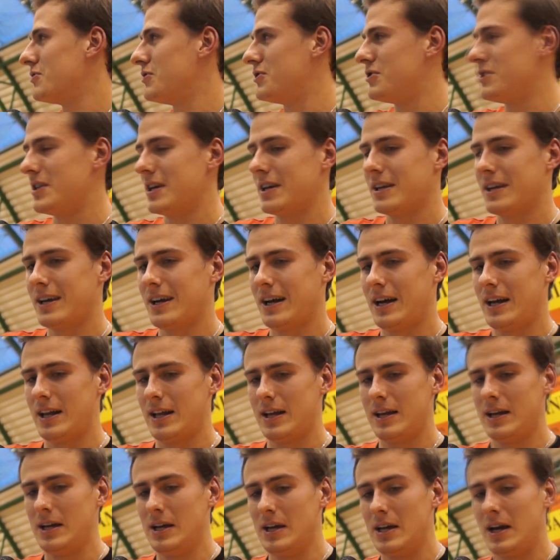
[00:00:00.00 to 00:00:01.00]
ciśnienie,
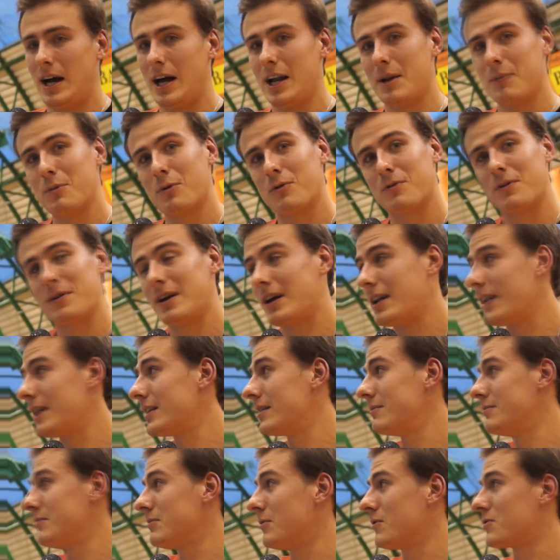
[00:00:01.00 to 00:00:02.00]
ale, ale mówię, ale
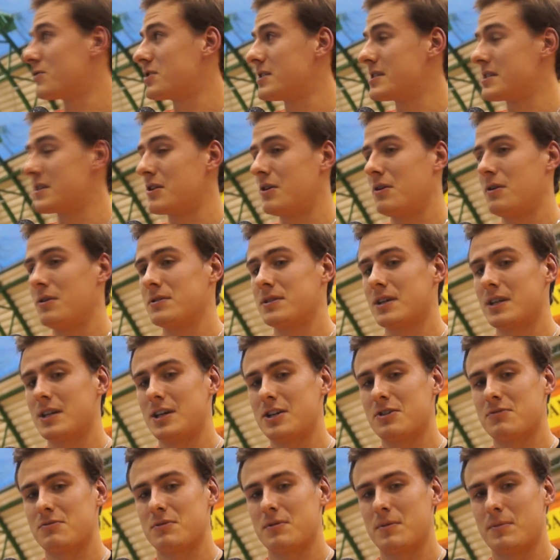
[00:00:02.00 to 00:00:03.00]
mimo wszystko
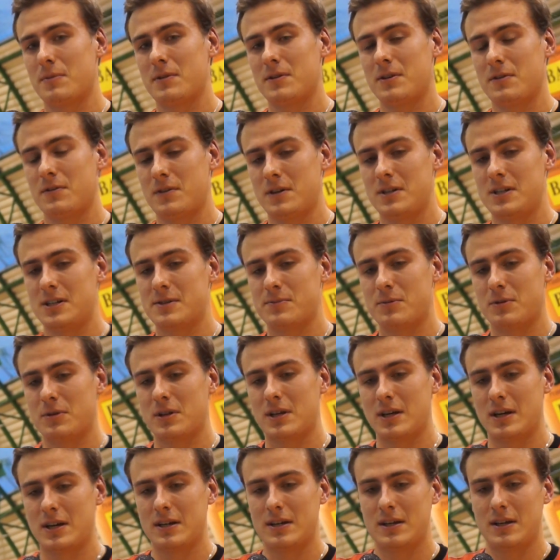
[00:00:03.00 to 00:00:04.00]
zagraliśmy naprawdę fajne
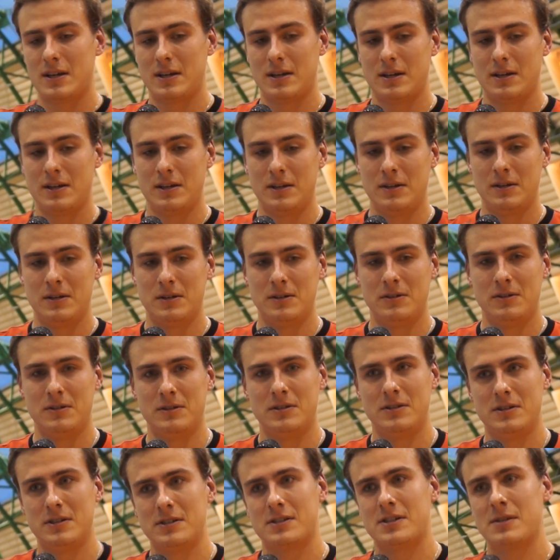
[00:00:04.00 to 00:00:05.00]
spotkanie i,
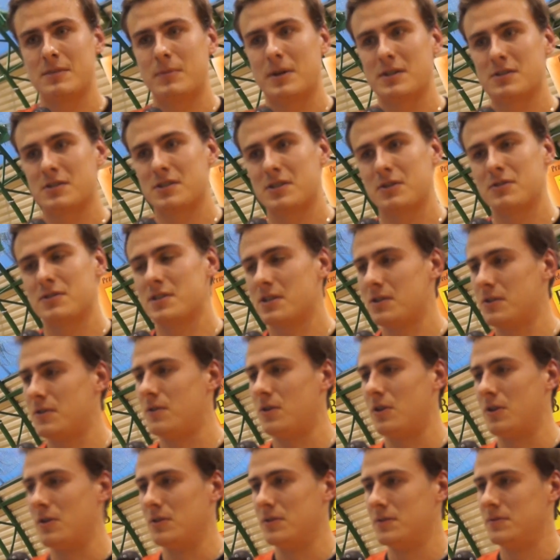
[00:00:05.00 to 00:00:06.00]
i jestem bardzo z tego
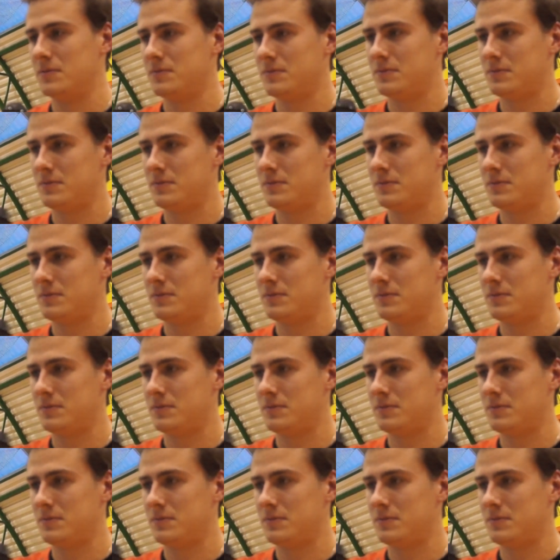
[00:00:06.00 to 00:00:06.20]
zadowolony.